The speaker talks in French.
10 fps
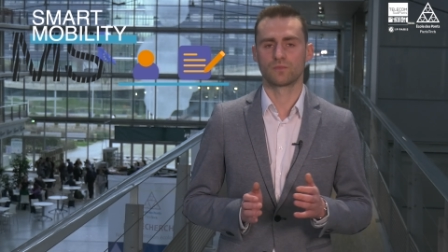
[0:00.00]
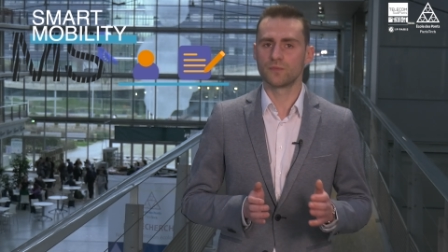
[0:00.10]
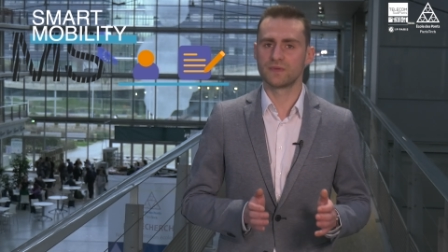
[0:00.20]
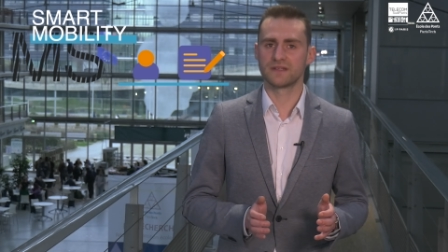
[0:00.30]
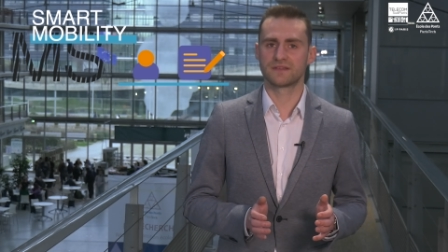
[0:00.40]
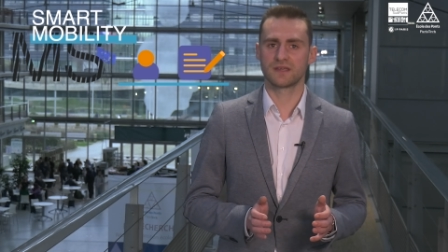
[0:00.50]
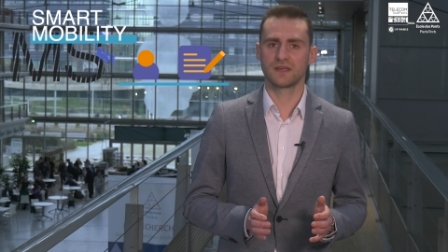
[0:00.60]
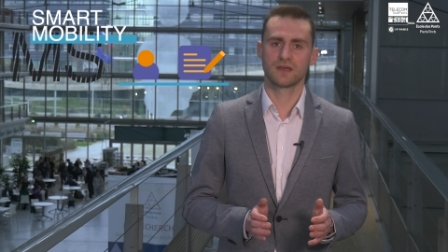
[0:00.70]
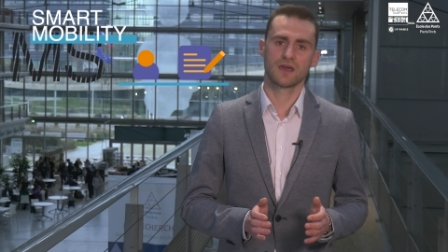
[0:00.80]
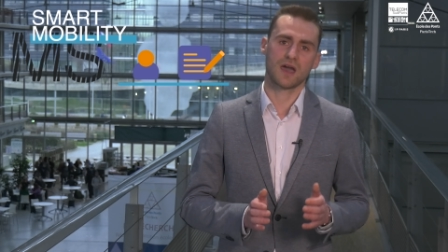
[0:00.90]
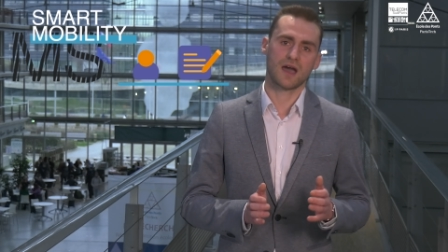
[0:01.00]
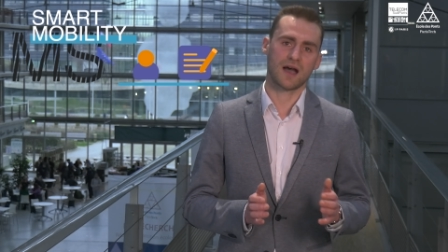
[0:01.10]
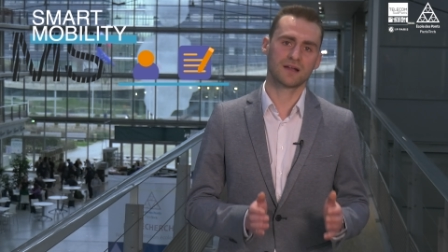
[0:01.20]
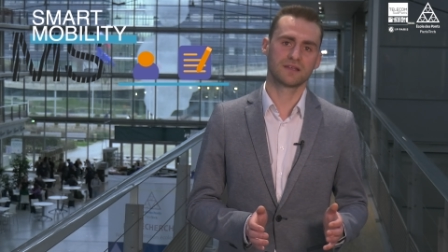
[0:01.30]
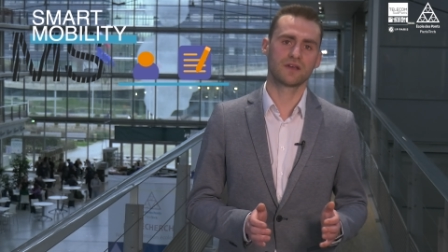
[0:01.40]
mobilité
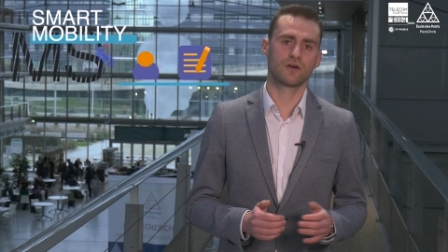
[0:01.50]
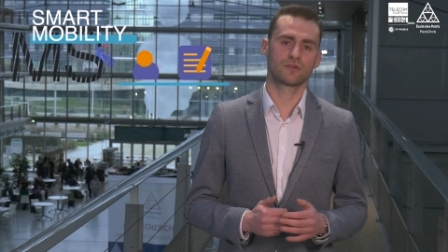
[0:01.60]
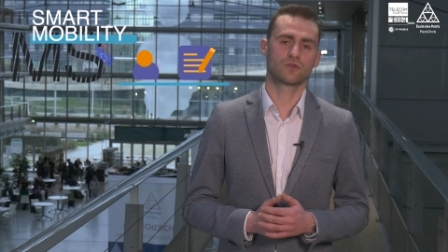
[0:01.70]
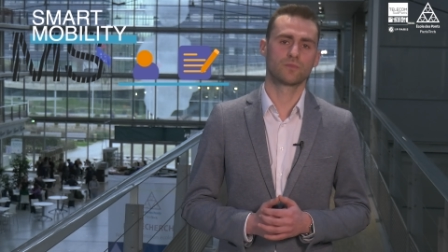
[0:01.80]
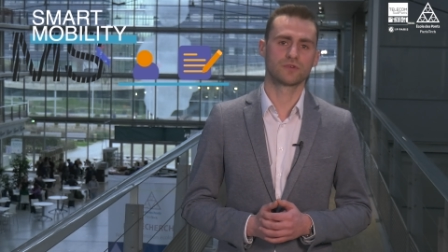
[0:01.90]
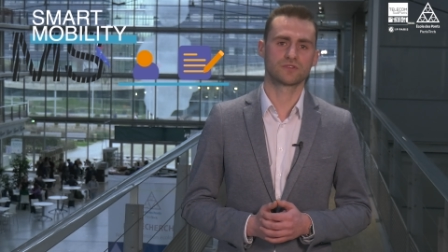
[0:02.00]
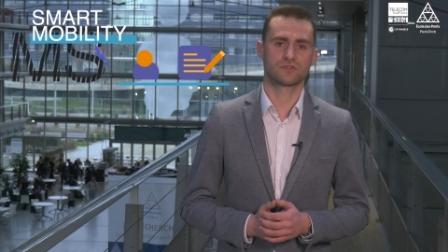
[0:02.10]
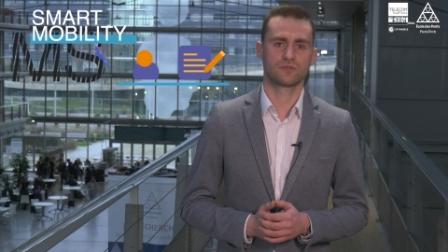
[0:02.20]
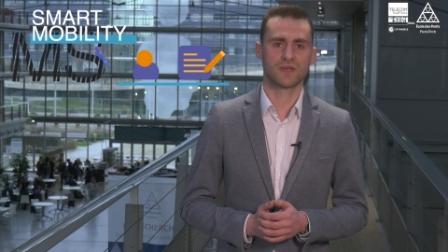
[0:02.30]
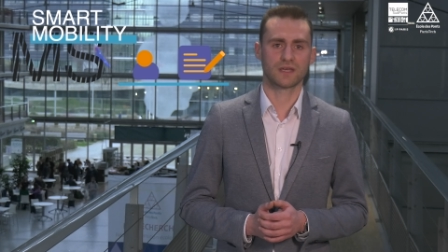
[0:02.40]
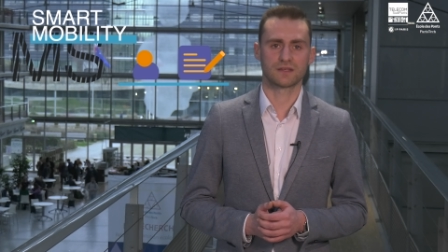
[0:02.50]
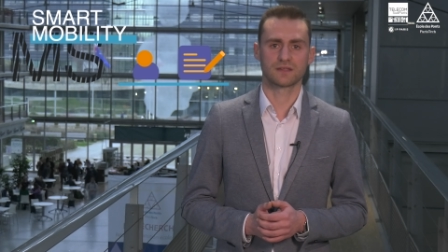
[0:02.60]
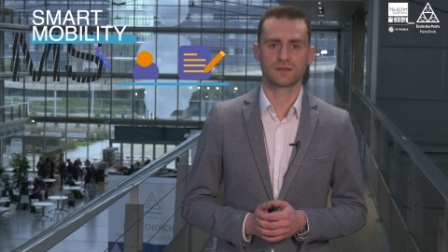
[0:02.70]
intégrant une composante numérique.